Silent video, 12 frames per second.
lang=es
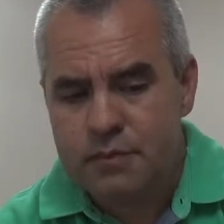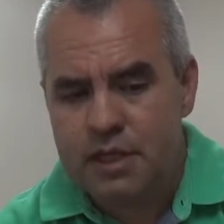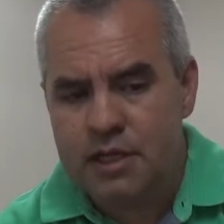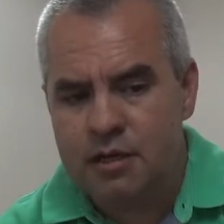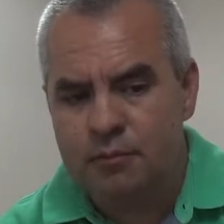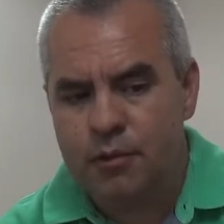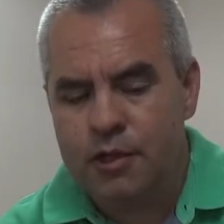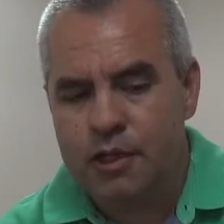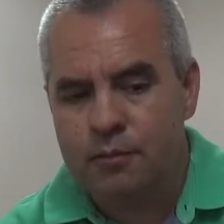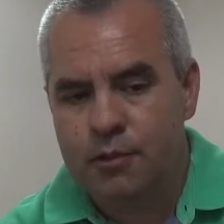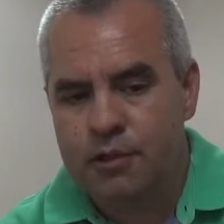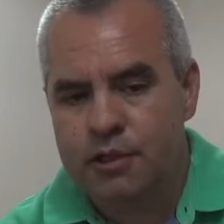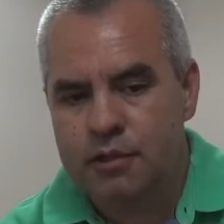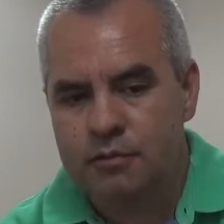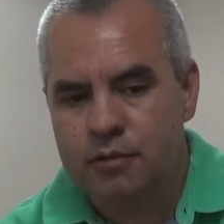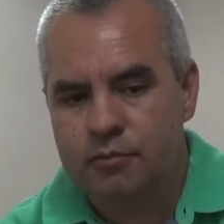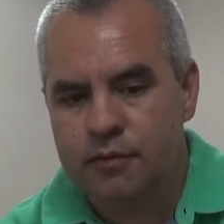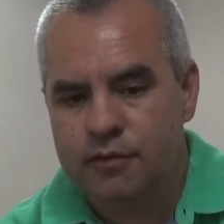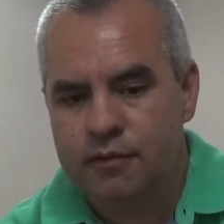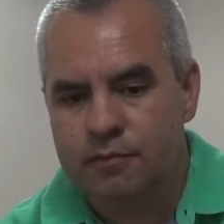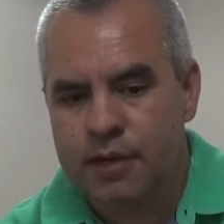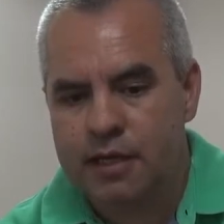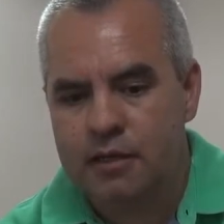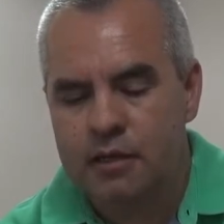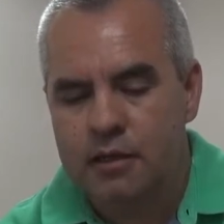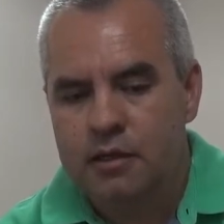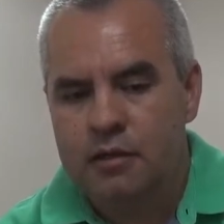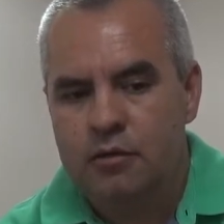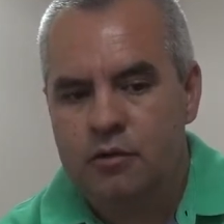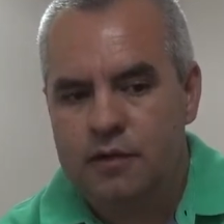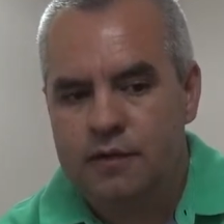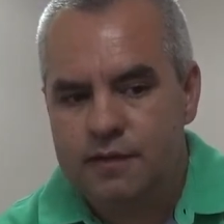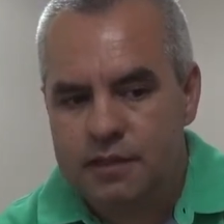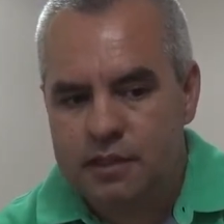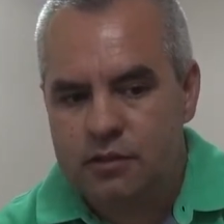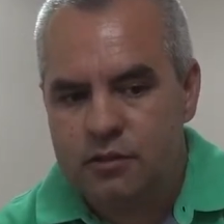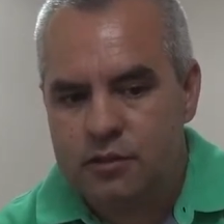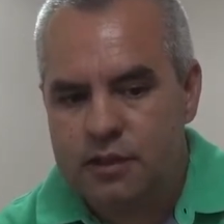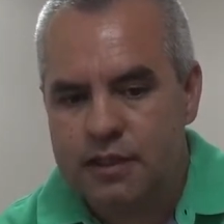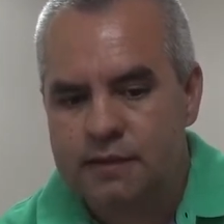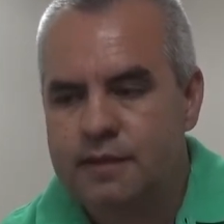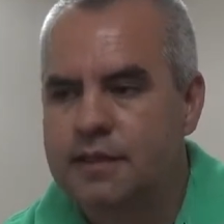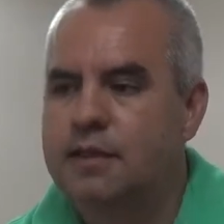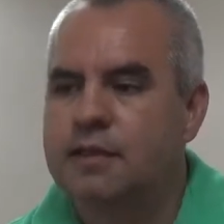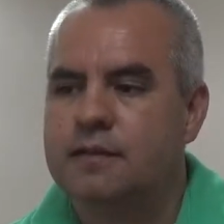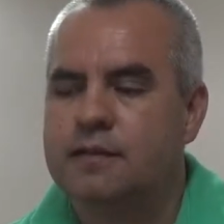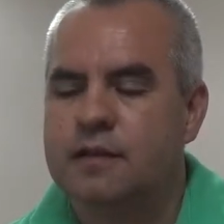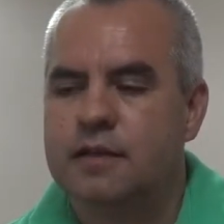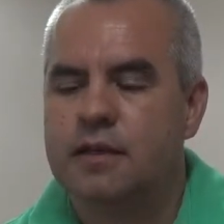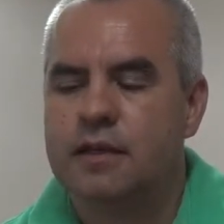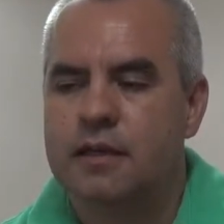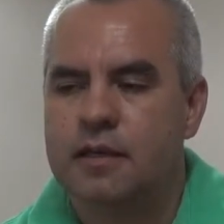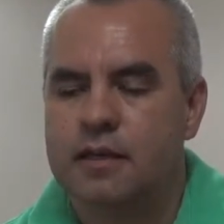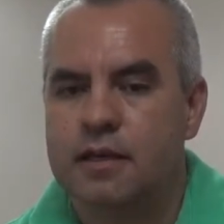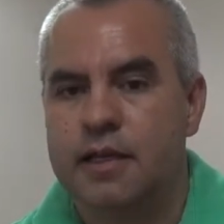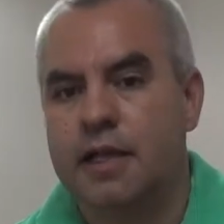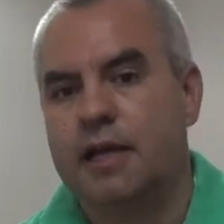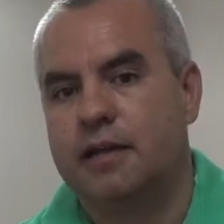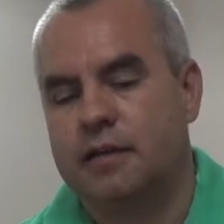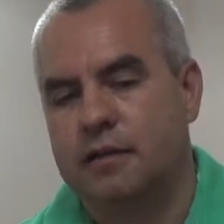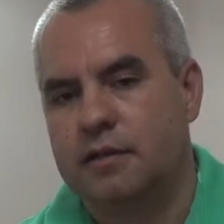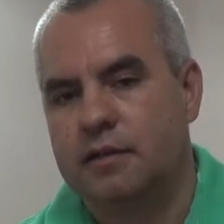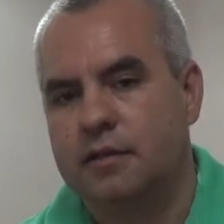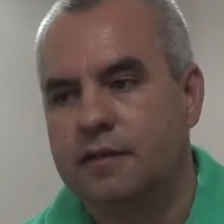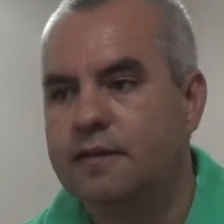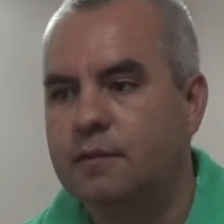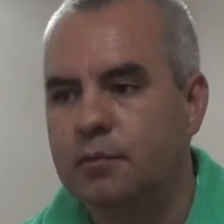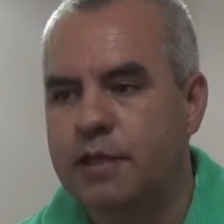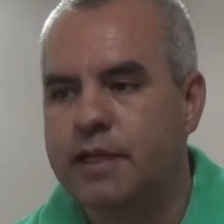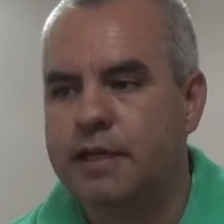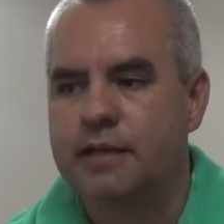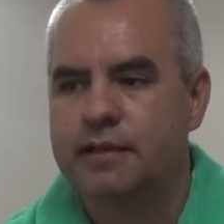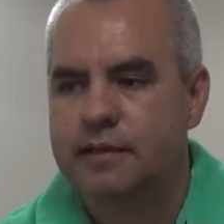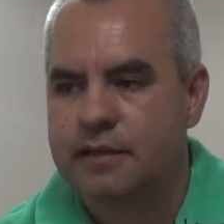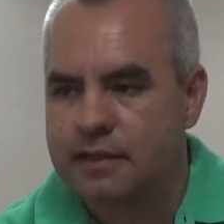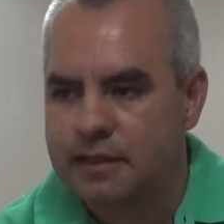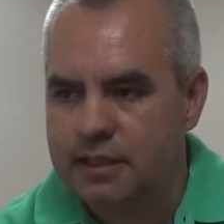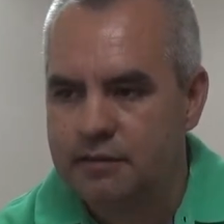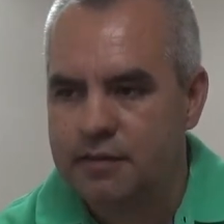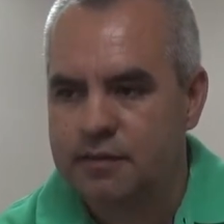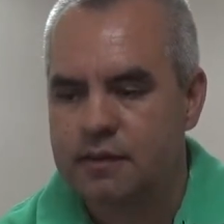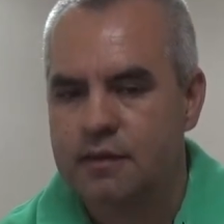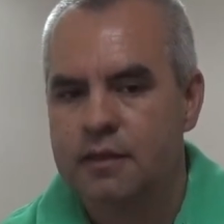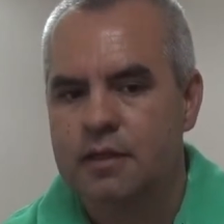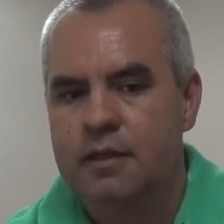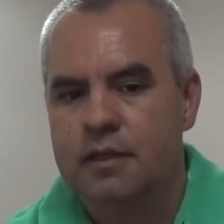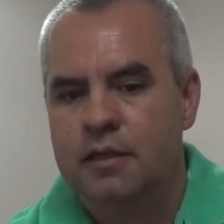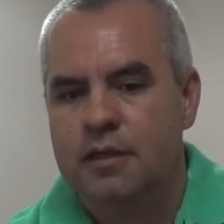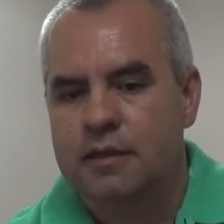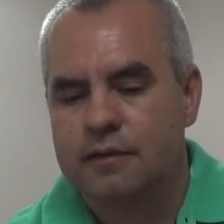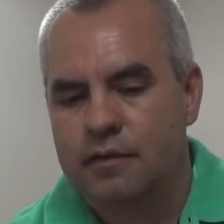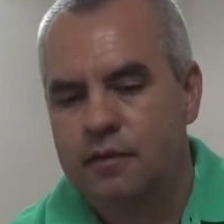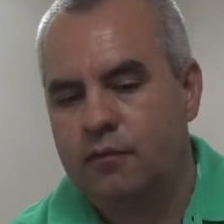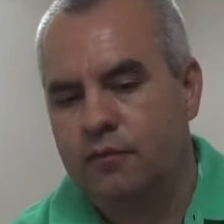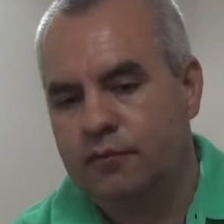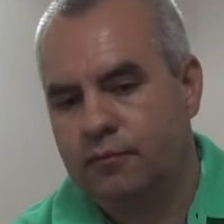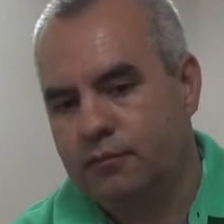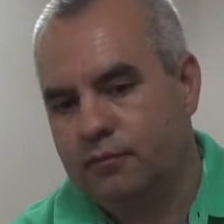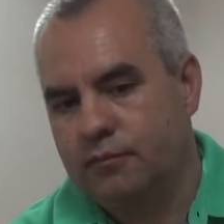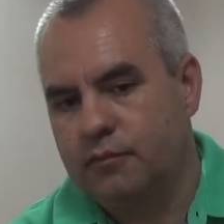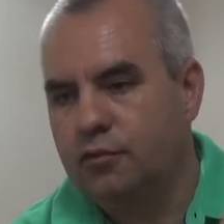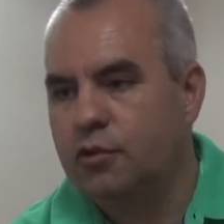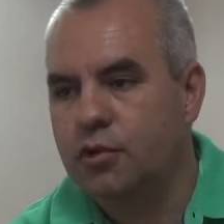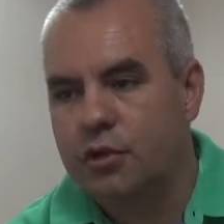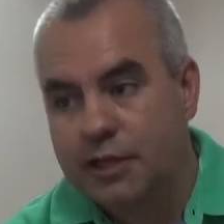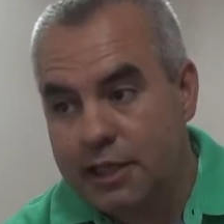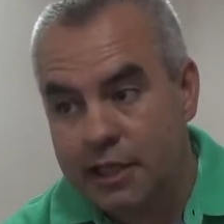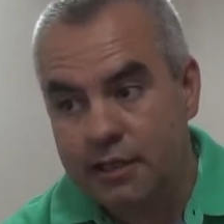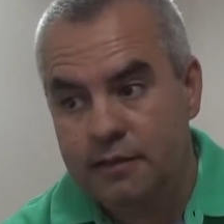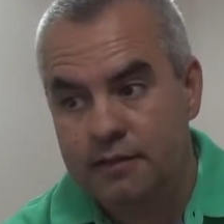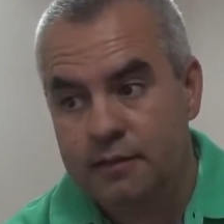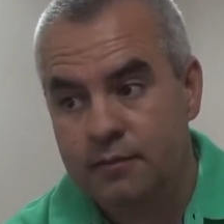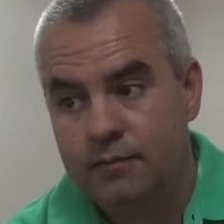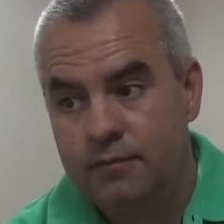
en el Polideportivo Municipal lo que se trató de hacer es eh, crear disciplinas alternativas y así surgió el tenis,